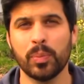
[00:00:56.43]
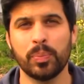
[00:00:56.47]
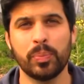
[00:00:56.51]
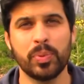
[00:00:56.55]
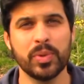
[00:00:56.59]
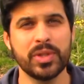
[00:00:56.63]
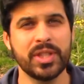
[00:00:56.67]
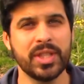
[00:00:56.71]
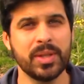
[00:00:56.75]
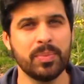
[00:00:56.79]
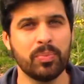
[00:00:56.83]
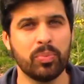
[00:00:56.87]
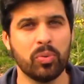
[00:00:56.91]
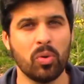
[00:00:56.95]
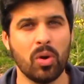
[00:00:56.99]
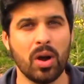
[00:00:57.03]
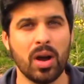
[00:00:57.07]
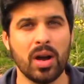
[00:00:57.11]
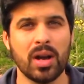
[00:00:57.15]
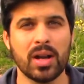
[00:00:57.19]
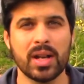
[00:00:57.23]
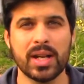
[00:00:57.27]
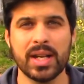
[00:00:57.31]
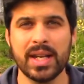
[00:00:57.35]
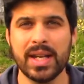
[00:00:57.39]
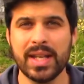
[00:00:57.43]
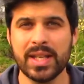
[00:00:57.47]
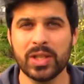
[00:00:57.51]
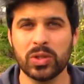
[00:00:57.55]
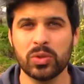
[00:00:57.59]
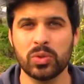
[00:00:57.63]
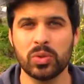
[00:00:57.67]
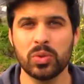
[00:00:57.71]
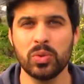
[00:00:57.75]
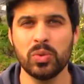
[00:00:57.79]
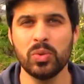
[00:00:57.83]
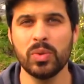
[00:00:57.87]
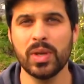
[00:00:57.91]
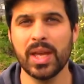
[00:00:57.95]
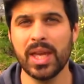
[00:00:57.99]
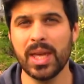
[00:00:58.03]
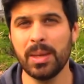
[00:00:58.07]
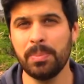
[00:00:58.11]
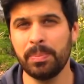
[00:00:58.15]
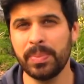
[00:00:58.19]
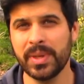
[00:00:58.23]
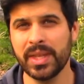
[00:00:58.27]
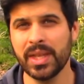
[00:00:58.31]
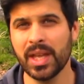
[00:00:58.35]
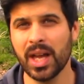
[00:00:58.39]
petits pois, laitues,
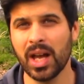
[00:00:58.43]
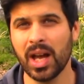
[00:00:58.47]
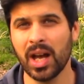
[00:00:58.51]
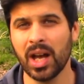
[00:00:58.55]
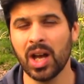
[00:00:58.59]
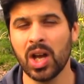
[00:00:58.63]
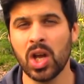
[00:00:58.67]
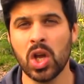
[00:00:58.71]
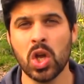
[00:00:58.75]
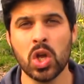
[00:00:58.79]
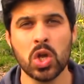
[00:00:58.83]
épinards,